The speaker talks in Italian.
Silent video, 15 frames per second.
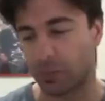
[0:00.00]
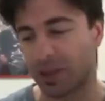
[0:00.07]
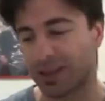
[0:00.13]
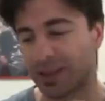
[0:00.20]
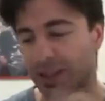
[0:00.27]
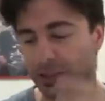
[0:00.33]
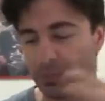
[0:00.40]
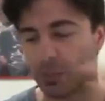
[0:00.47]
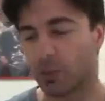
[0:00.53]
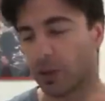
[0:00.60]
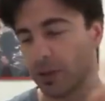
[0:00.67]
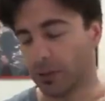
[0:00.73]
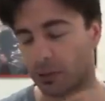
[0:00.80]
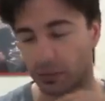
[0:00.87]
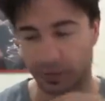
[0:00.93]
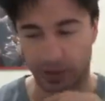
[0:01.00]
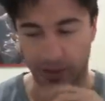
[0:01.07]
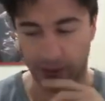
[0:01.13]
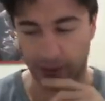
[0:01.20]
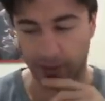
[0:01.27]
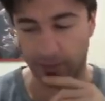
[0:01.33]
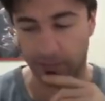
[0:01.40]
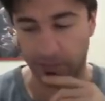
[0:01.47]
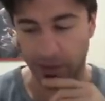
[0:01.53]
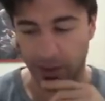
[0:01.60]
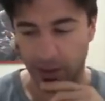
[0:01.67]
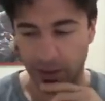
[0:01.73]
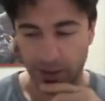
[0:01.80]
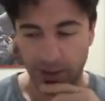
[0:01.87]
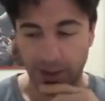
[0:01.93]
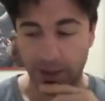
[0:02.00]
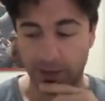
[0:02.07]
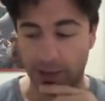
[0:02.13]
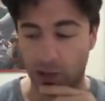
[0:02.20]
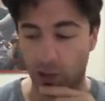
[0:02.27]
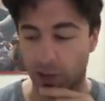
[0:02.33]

proprio agli albori di Supercard. E si